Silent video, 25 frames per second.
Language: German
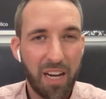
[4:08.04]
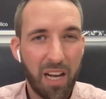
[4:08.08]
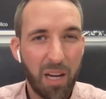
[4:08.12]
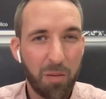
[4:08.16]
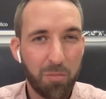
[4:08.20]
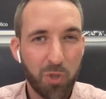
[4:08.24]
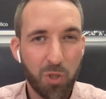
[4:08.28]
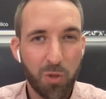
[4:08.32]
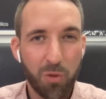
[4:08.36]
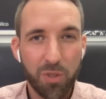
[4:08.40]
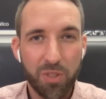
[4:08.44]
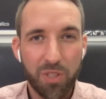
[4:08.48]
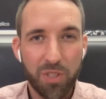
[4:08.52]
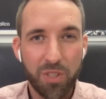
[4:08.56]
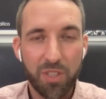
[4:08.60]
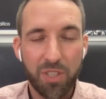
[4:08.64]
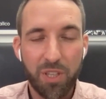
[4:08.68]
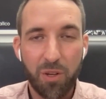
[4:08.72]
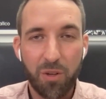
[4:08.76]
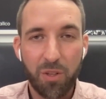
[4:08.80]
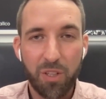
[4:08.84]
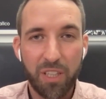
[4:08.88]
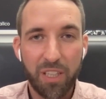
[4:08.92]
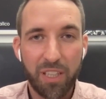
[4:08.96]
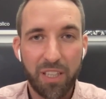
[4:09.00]
Abschluss ist
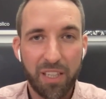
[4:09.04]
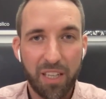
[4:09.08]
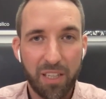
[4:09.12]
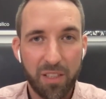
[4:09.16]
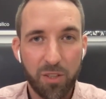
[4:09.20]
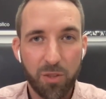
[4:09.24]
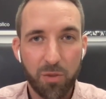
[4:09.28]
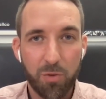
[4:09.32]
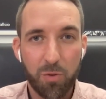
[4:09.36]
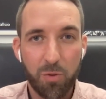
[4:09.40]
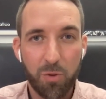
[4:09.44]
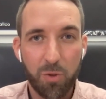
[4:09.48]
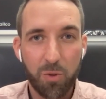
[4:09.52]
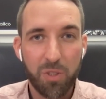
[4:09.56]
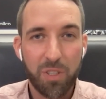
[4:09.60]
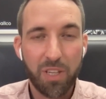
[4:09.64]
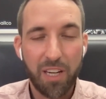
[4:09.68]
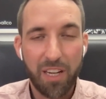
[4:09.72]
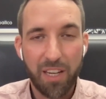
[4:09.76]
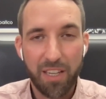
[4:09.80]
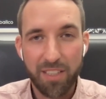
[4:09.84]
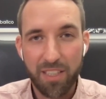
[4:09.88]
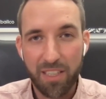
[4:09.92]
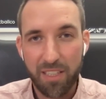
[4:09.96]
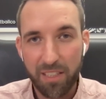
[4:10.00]
auch nicht ganz so gut.
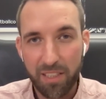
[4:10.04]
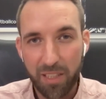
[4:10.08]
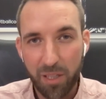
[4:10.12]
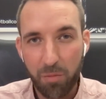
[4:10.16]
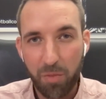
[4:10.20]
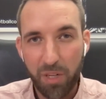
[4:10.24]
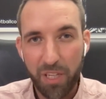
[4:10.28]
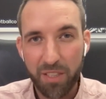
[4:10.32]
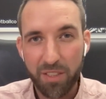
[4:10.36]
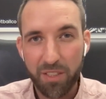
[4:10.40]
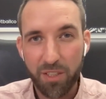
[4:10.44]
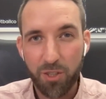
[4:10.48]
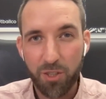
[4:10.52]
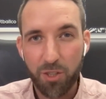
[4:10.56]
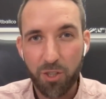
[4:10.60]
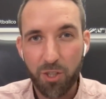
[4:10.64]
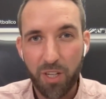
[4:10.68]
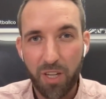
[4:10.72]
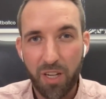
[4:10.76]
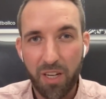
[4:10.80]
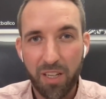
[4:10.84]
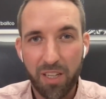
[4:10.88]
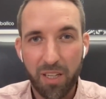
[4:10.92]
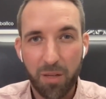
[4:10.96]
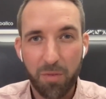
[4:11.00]
Klar, seine Dribblings sind
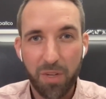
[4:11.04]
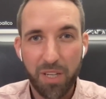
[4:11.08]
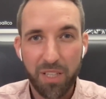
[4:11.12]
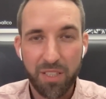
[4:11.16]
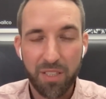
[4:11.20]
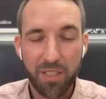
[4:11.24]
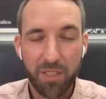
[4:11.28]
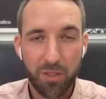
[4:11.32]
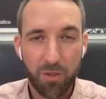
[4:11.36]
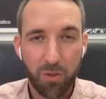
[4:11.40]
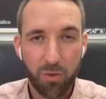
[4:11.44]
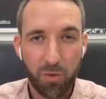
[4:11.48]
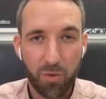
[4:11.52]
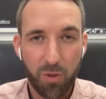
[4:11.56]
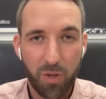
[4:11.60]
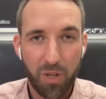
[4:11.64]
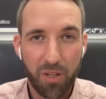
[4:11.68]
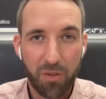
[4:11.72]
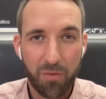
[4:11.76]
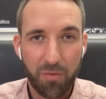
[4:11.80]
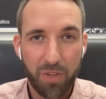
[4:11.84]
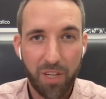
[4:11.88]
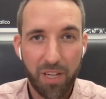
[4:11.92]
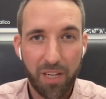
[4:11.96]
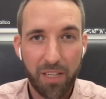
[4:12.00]
stark, aber er ist nicht so
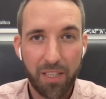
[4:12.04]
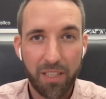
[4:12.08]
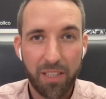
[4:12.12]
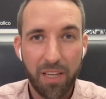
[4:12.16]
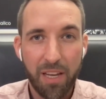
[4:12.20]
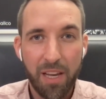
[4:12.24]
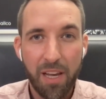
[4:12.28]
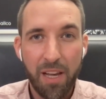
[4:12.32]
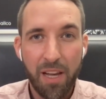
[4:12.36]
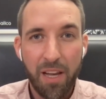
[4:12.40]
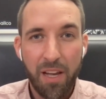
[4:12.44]
torgefährlich.